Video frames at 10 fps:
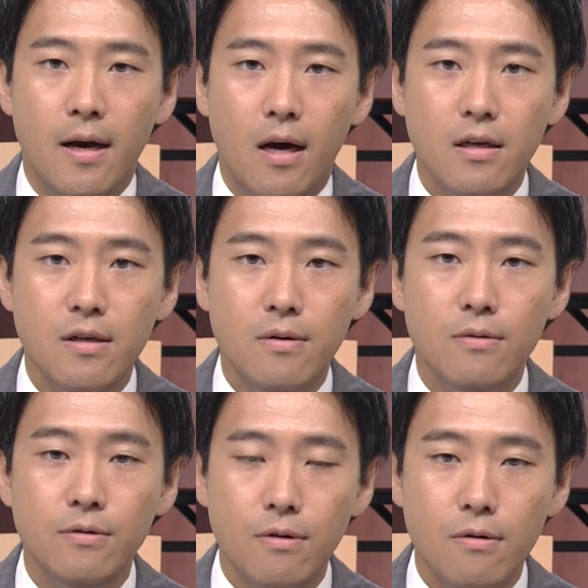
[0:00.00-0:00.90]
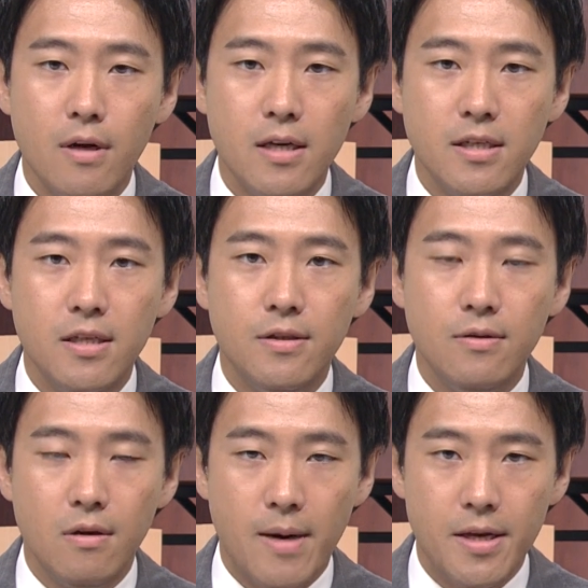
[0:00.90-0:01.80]
秋の運動会
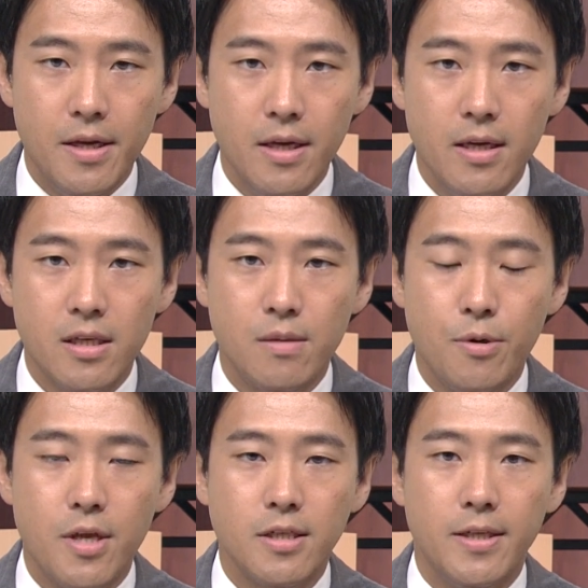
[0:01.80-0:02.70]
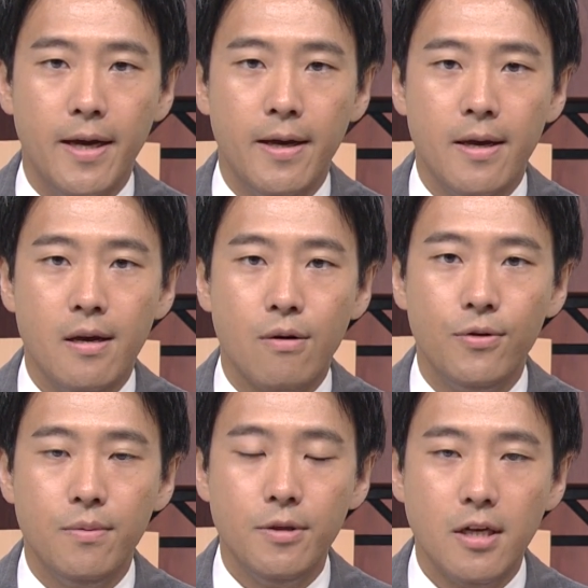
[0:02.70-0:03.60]
シーズンを前に下田市で
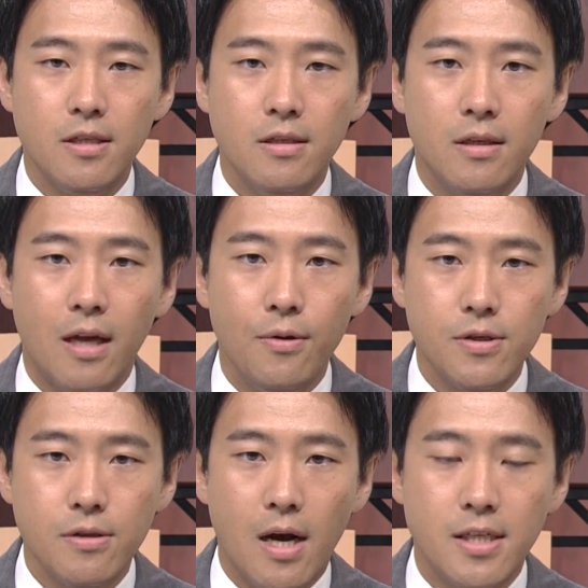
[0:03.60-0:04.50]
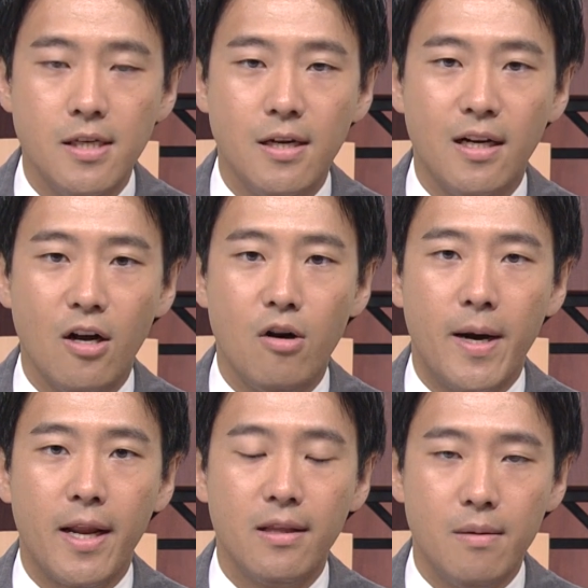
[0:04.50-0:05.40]
子どもたちに楽しく走り方を
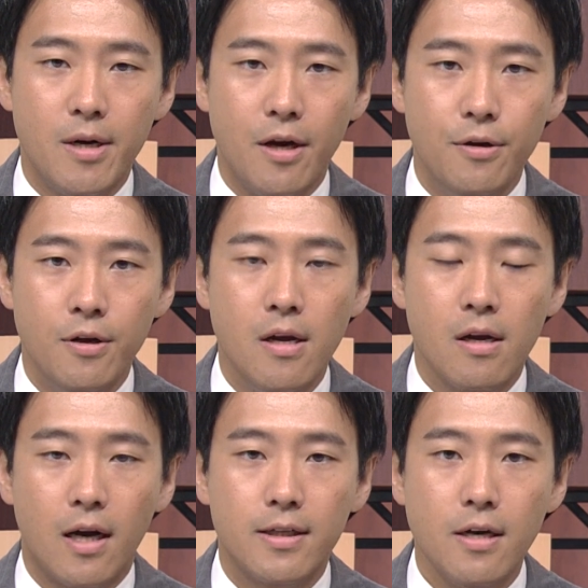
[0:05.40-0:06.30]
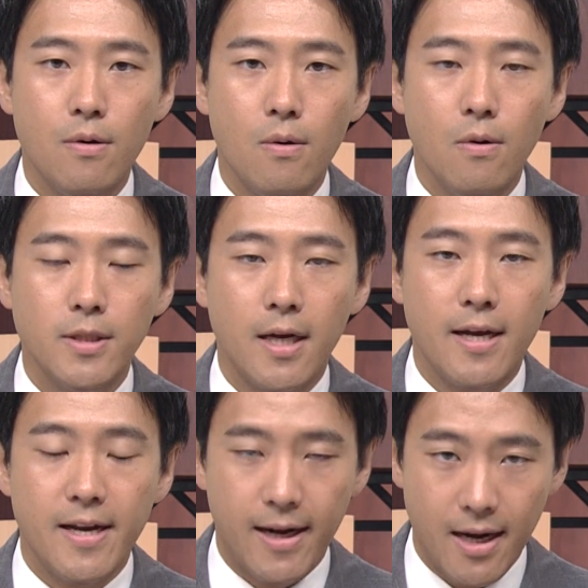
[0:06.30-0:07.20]
学んでもらうかけっこ講座が
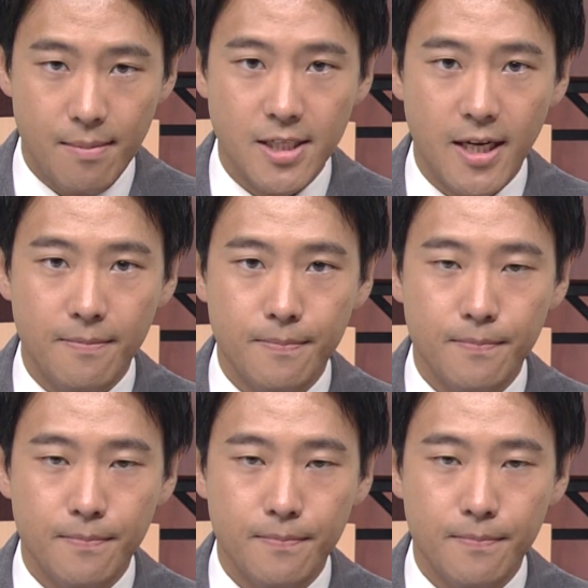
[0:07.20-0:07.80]
開かれました